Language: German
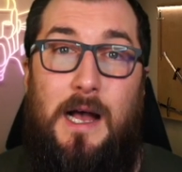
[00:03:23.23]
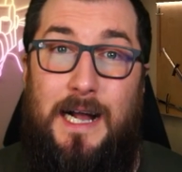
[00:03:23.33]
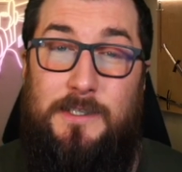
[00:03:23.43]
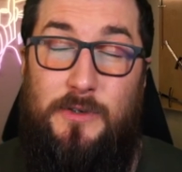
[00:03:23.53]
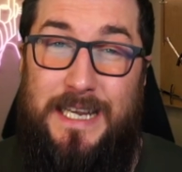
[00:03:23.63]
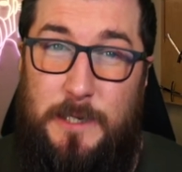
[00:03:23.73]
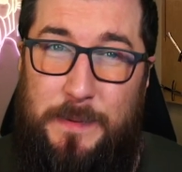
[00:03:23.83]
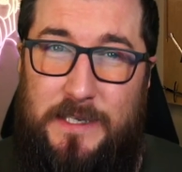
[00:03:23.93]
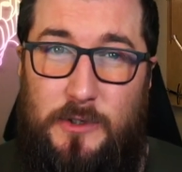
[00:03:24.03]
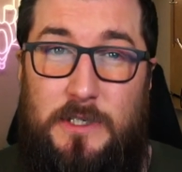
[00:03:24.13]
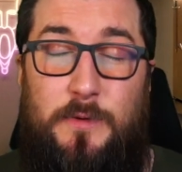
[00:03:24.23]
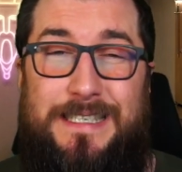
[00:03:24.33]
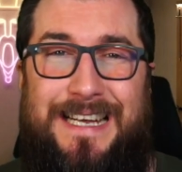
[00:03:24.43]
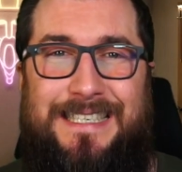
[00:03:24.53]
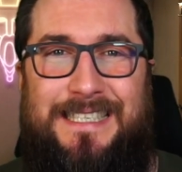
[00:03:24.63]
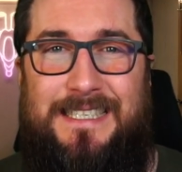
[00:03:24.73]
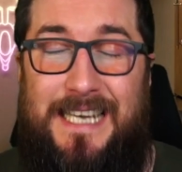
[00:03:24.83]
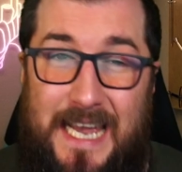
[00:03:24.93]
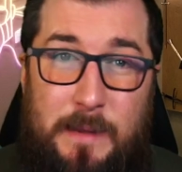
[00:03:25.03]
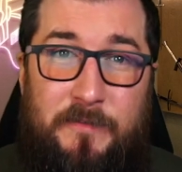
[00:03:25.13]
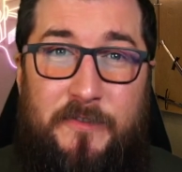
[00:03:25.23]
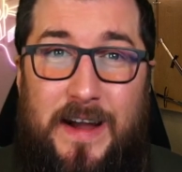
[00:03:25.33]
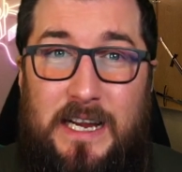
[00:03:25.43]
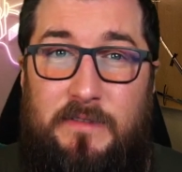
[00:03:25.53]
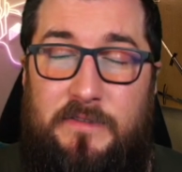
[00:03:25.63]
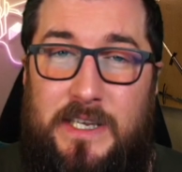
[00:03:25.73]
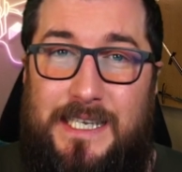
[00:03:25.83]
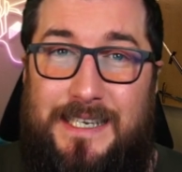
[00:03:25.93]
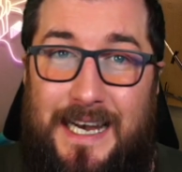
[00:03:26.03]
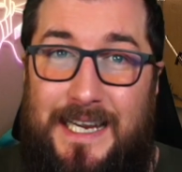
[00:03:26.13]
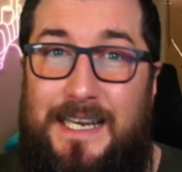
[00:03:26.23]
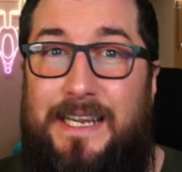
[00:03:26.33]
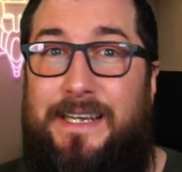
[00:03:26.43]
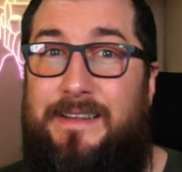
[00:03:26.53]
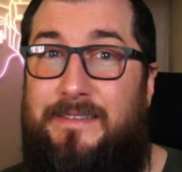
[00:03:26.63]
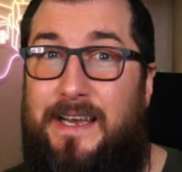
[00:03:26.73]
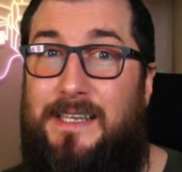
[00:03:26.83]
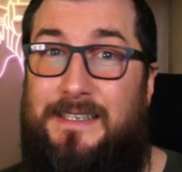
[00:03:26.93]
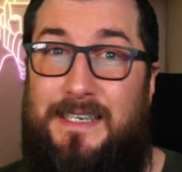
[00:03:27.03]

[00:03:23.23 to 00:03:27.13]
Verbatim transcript: Also ich persönlich würde es extrem feiern, wenn wir die drei legendären